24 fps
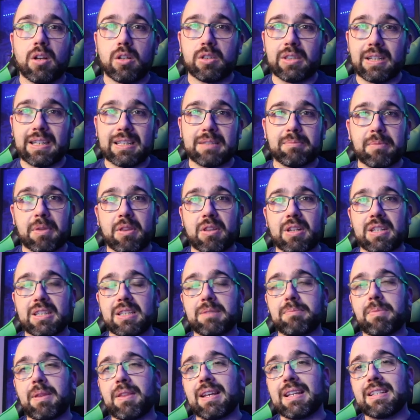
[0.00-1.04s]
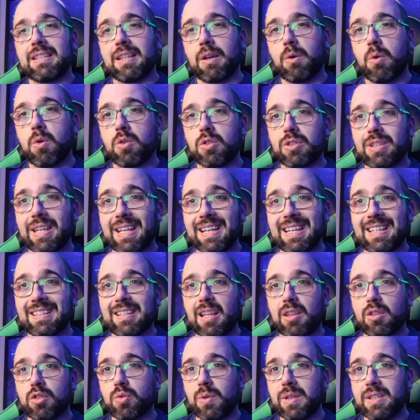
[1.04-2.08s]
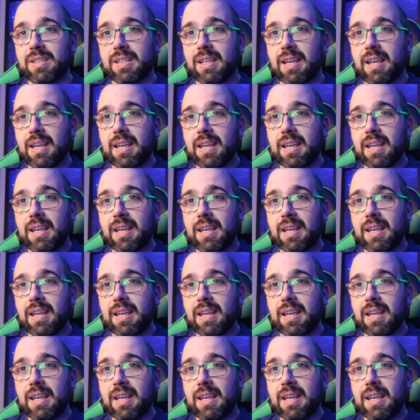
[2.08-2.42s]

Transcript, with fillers: otras menciones especiales de juegos de Nintendo Switch